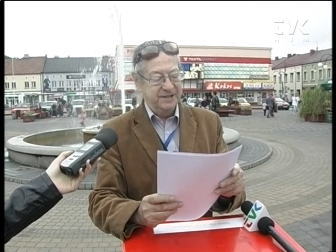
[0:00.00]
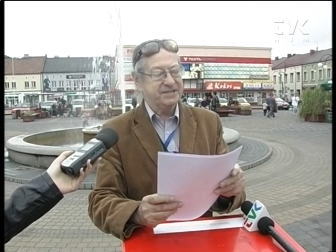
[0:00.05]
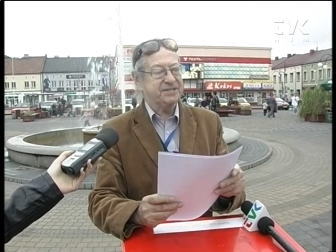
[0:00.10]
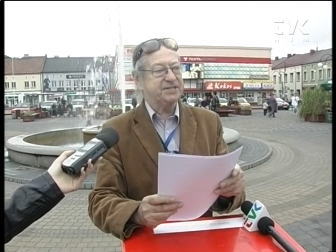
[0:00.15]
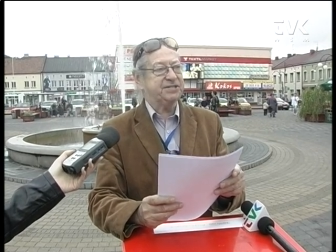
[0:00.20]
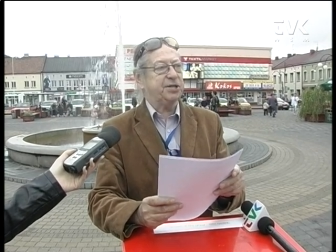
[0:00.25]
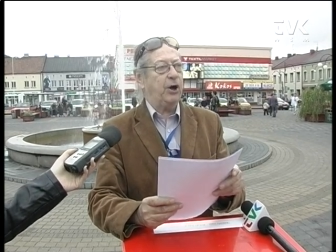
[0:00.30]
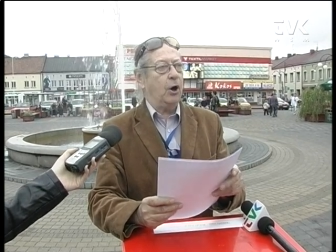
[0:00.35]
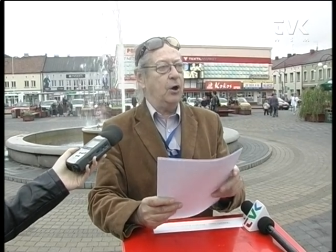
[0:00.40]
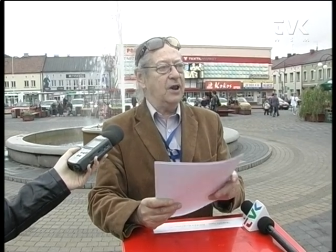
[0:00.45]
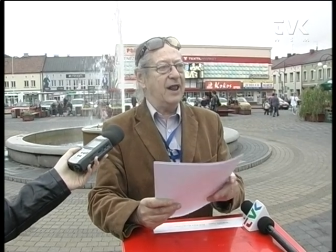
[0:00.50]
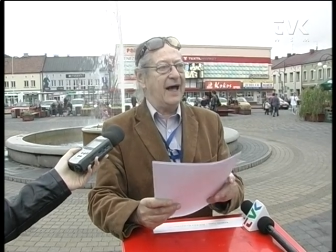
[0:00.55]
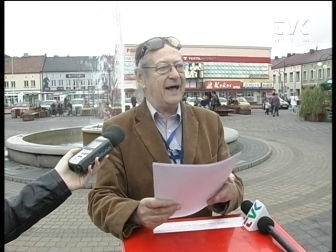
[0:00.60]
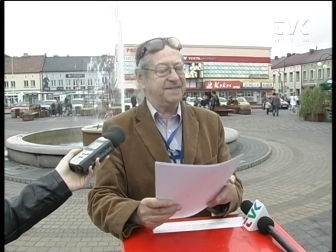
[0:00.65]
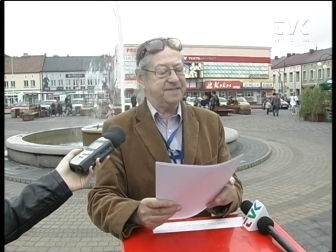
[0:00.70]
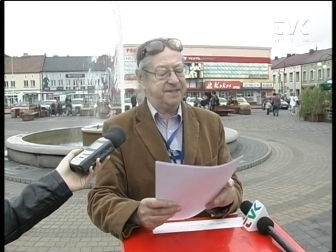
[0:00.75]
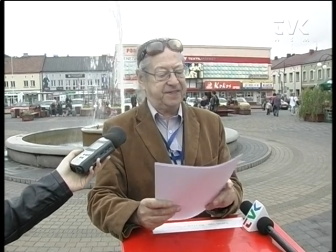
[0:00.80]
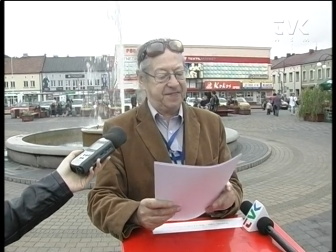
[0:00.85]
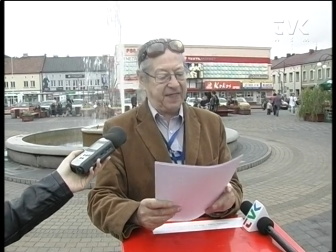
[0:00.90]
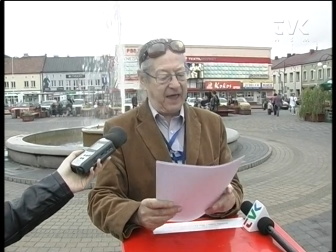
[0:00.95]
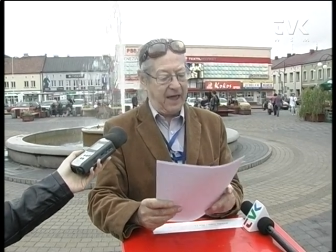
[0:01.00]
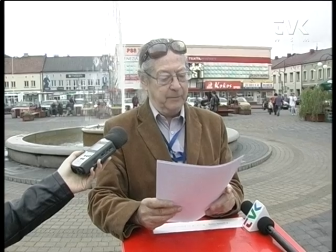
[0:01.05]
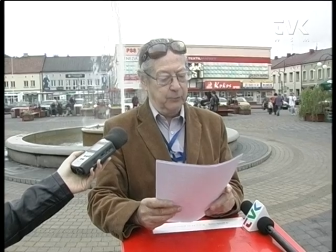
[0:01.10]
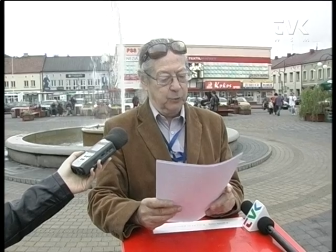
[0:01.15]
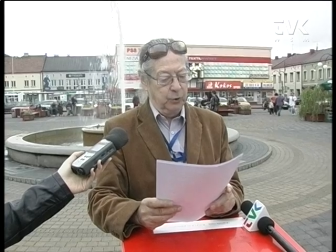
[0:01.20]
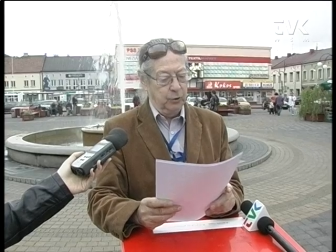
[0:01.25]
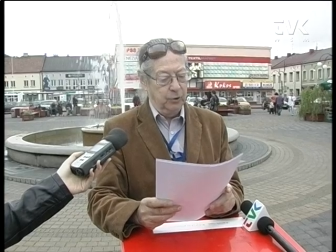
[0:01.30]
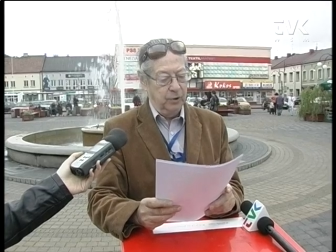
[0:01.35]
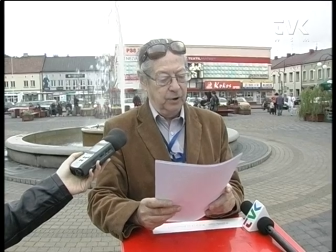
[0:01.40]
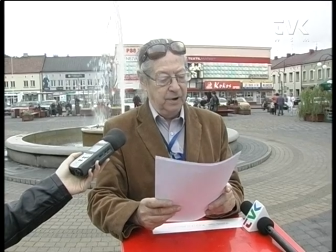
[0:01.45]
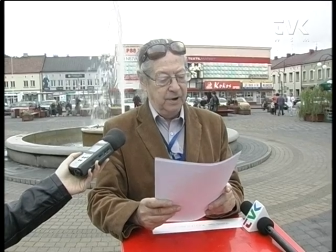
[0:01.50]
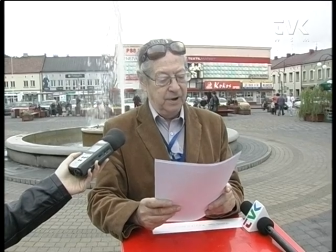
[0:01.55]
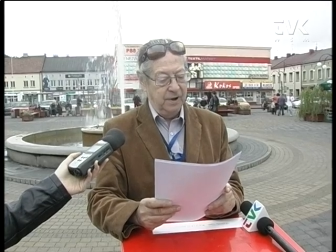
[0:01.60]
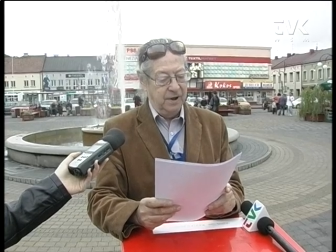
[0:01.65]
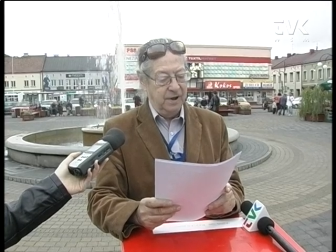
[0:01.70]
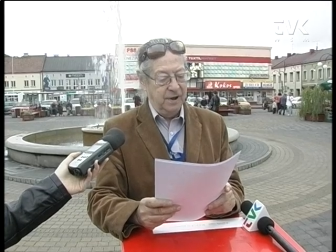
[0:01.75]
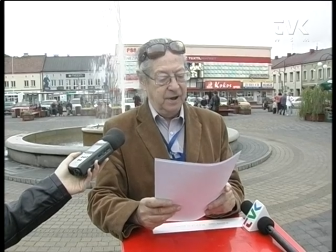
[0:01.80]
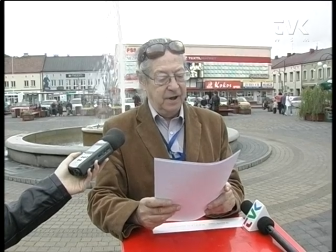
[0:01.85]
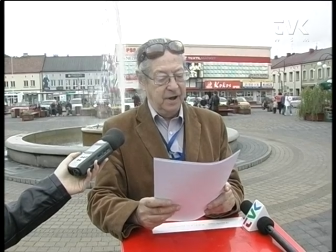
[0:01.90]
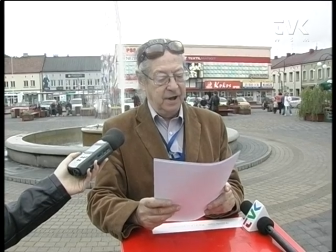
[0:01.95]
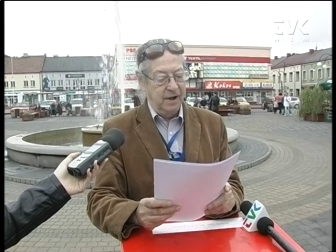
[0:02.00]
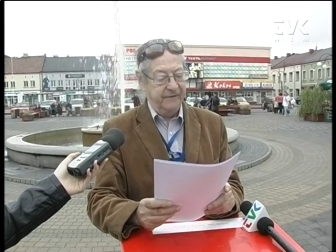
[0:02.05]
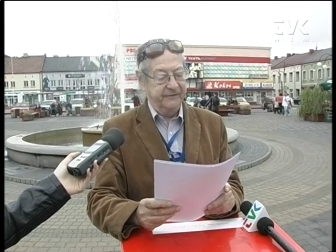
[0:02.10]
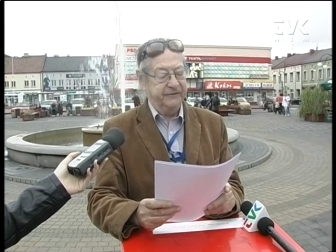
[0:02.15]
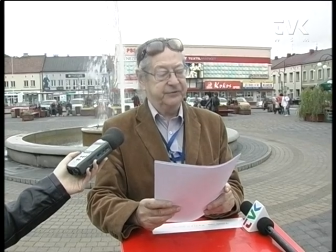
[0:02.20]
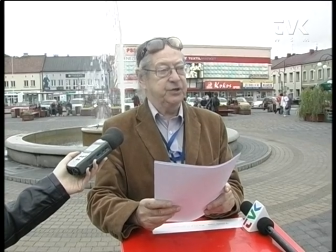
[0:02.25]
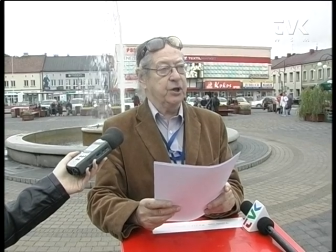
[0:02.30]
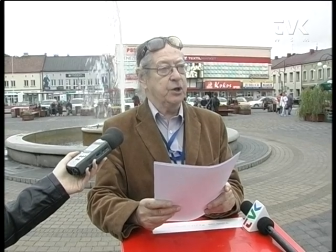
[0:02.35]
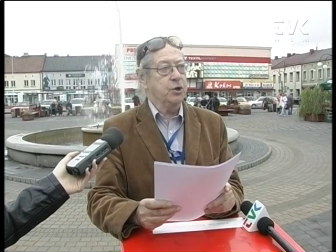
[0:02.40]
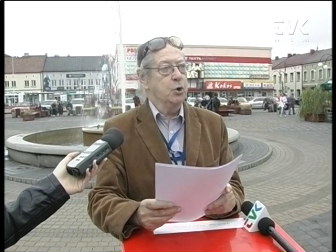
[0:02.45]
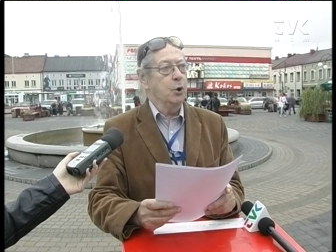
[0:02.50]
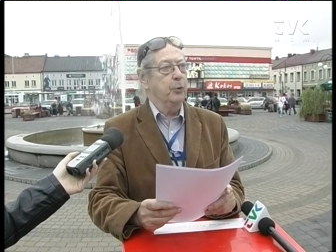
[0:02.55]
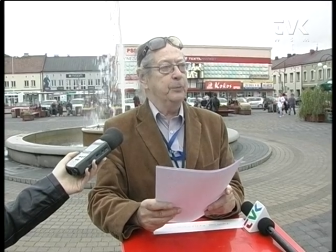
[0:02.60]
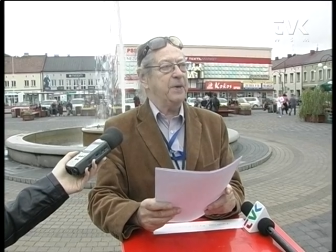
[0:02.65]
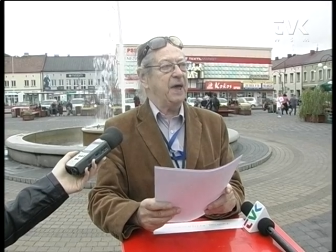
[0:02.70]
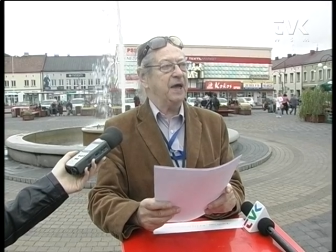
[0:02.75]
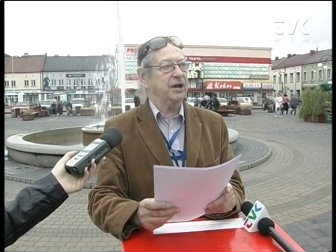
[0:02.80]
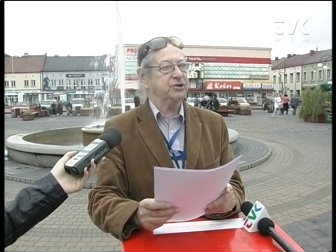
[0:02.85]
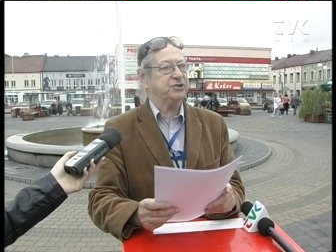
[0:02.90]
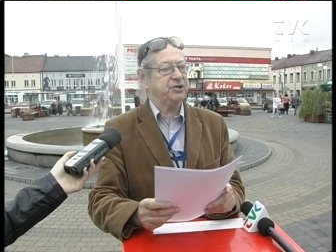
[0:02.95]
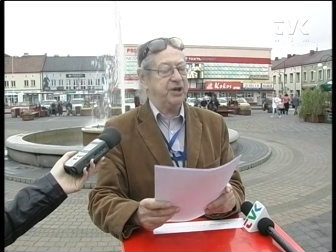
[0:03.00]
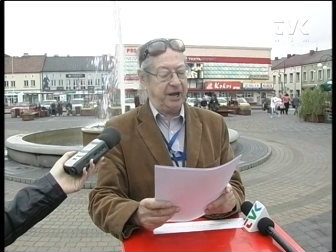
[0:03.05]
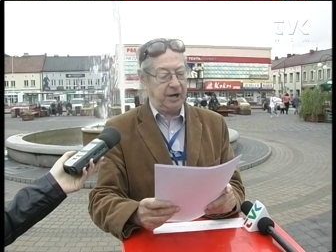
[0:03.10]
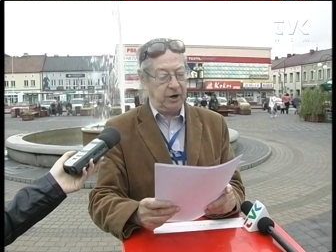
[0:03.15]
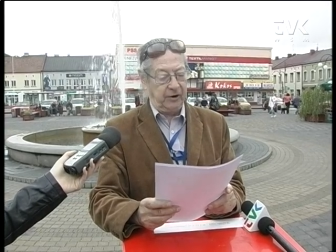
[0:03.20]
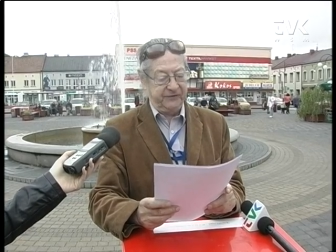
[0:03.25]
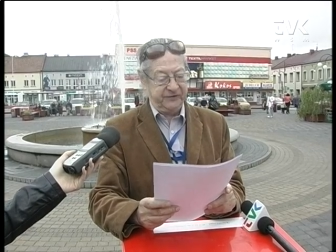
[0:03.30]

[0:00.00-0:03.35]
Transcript: 100 lat temu, w dniu 1